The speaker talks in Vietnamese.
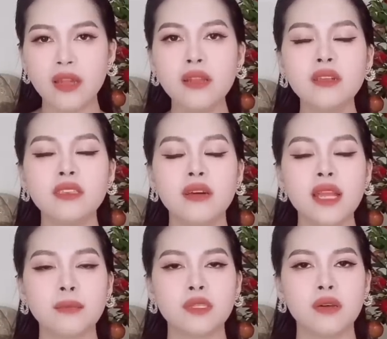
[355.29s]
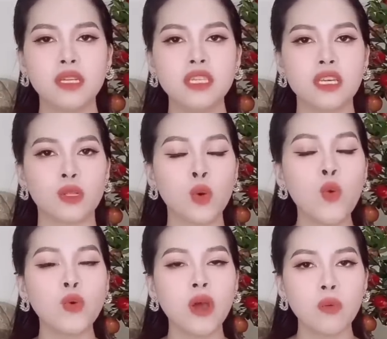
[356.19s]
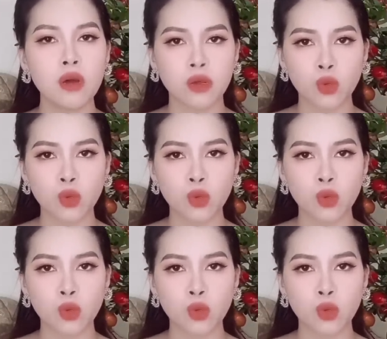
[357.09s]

nữ giới nằm dưới chỉ thụ động hưởng